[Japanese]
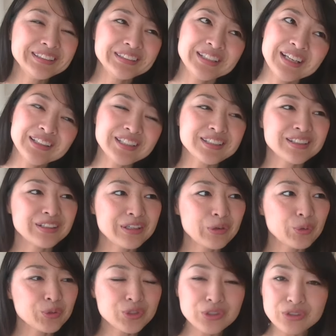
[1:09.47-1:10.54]
なんですかね
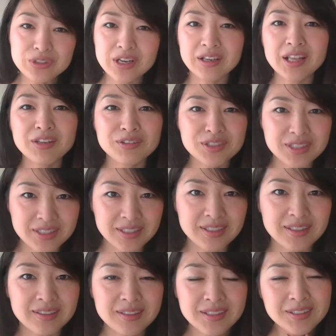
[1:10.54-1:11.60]
こうすぐ枯れる
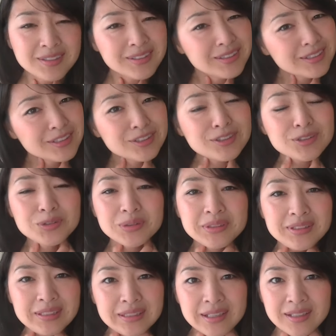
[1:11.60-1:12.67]
しなんかずっと
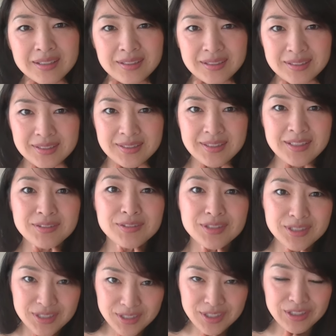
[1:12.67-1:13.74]
イガイガしてる
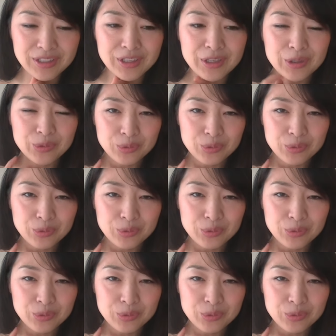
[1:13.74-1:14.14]
し